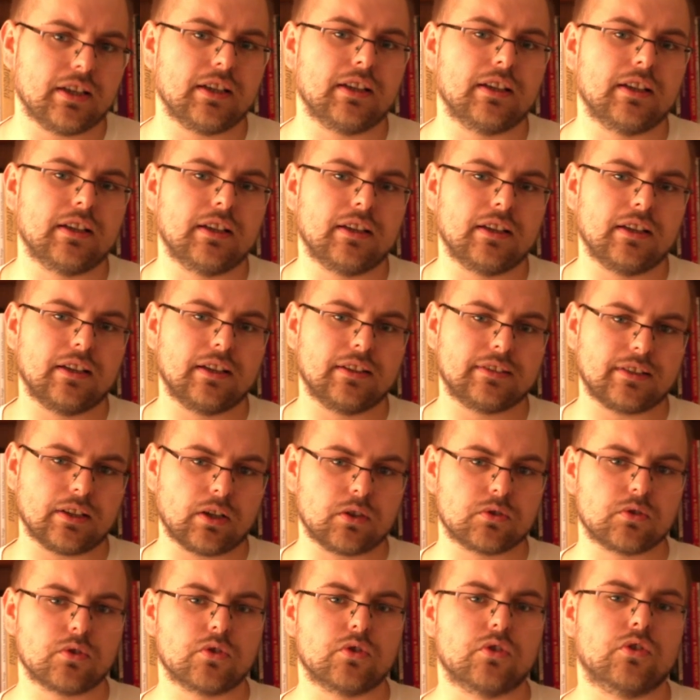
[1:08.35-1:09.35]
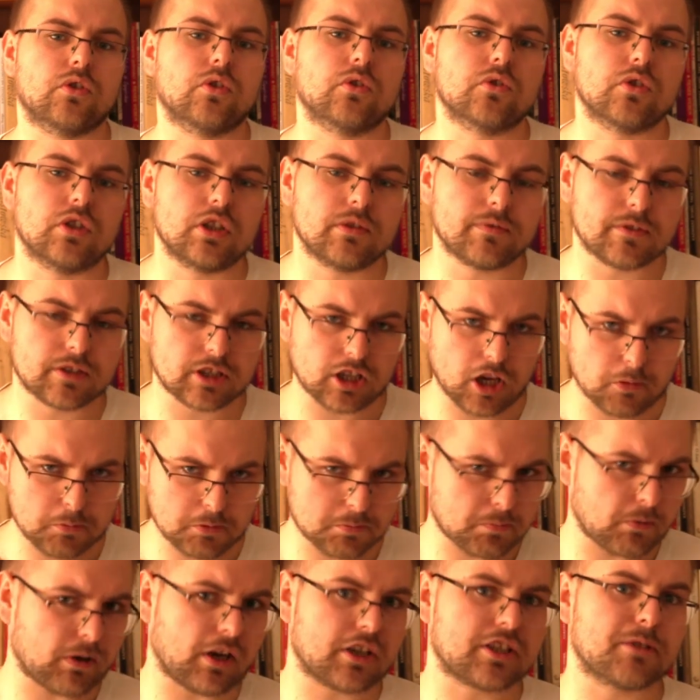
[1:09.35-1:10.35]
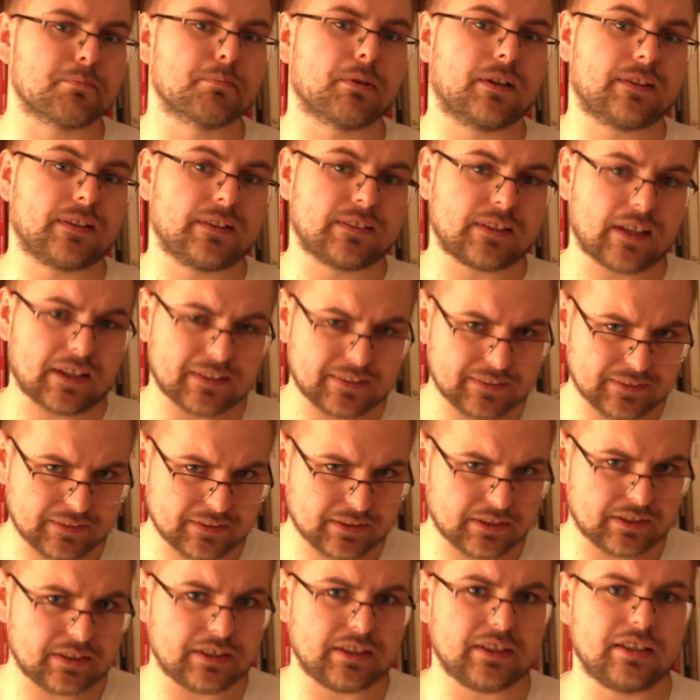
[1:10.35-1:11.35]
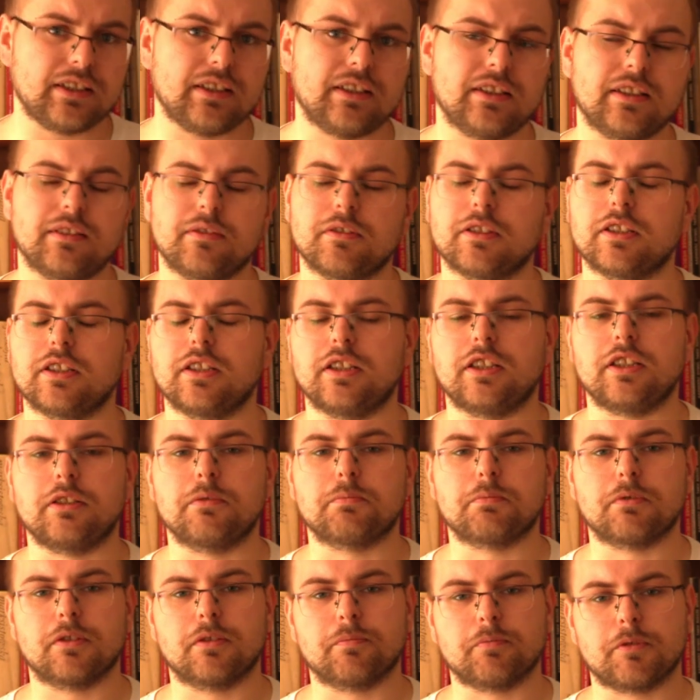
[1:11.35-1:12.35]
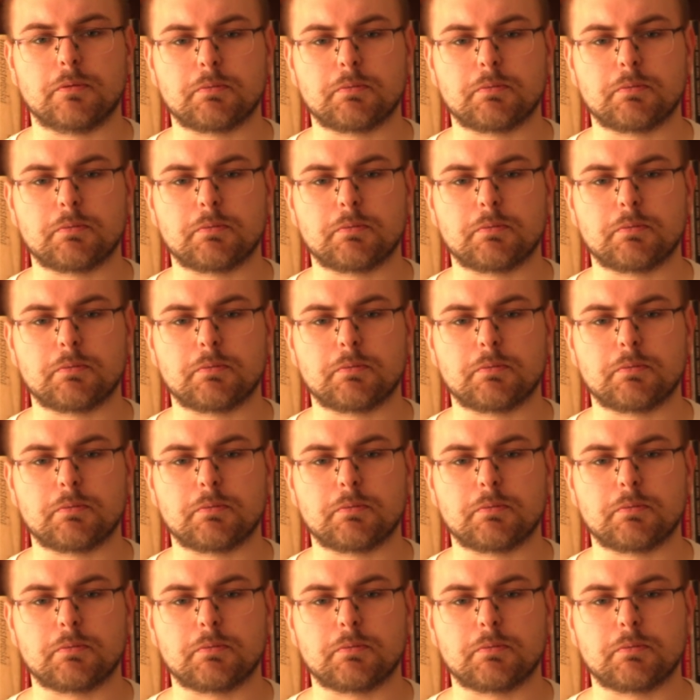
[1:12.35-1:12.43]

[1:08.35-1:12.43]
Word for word: e, tego co już zdążyliśmy zrobić, pokażę prezentację i, i, i,